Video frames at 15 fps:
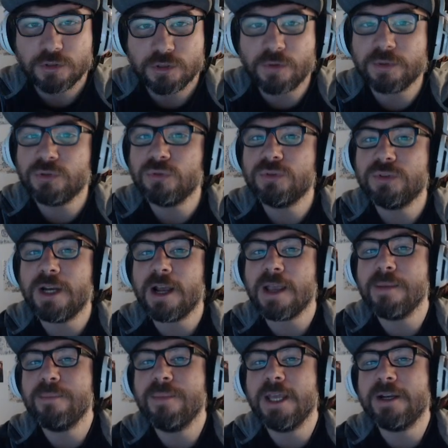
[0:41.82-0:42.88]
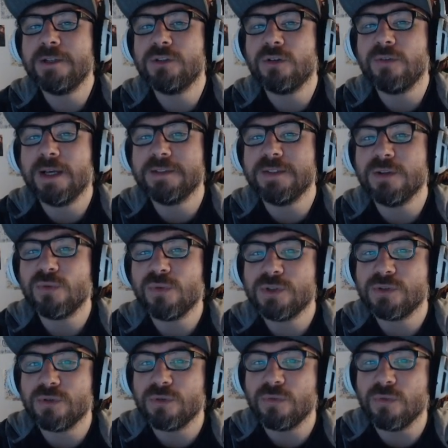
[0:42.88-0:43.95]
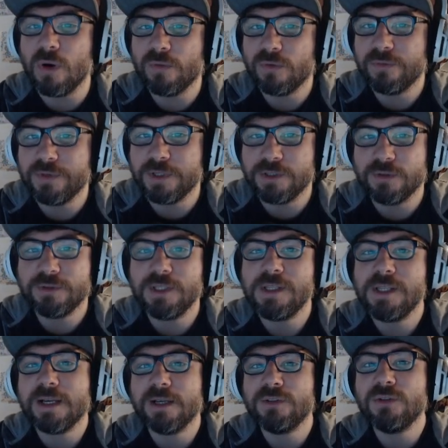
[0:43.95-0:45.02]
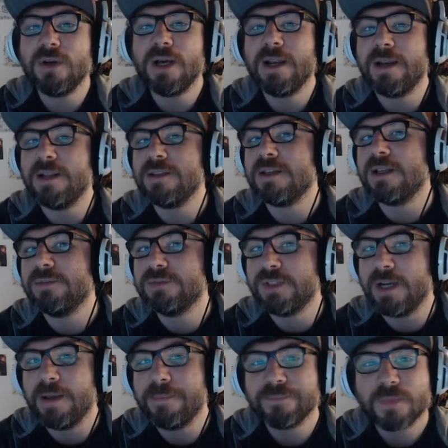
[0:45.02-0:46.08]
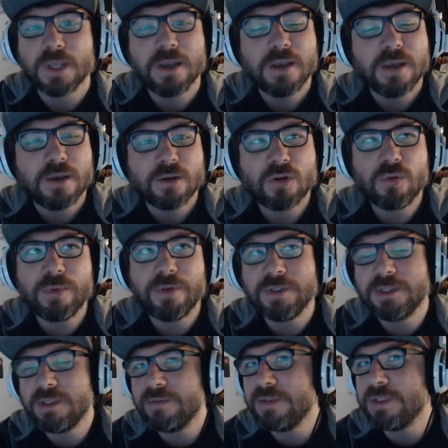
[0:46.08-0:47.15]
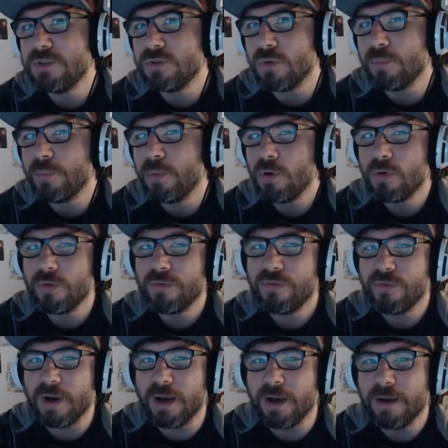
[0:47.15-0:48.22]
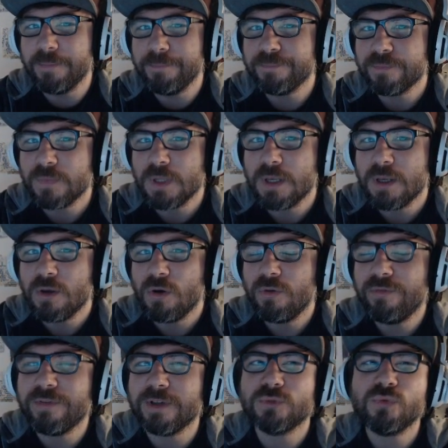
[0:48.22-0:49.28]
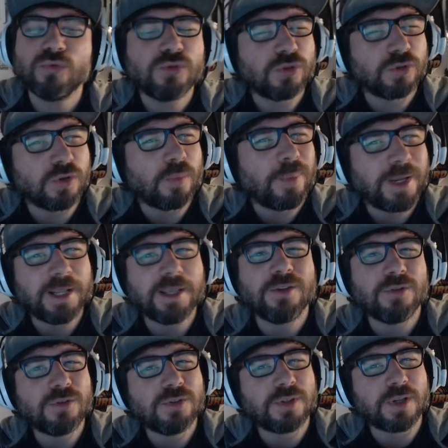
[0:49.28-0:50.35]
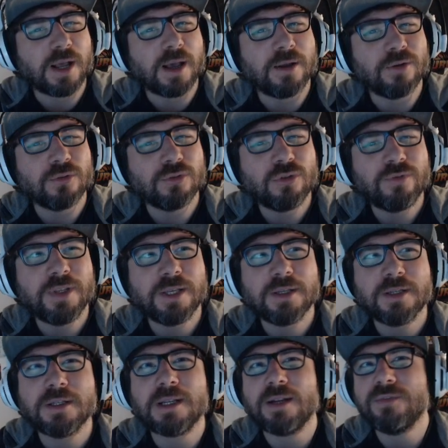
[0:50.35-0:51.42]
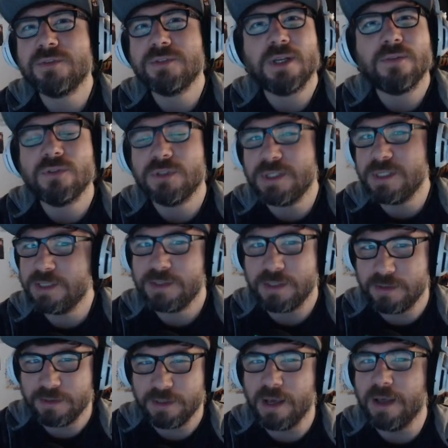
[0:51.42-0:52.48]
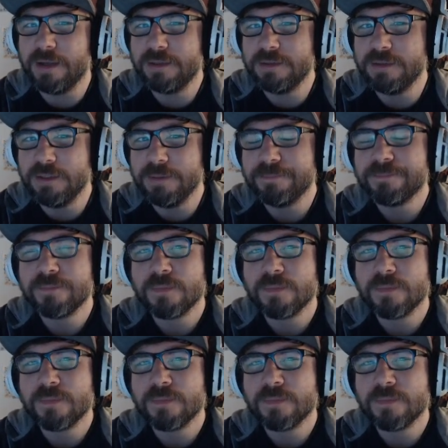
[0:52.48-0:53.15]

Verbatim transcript: Ciao a tutti raga e ben ritrovati in questo nuovo video dedicato alla Redcraft 3. Come avete visto poco fa, ho fatto un sogno parecchio strano dove craftavo degli stendardi.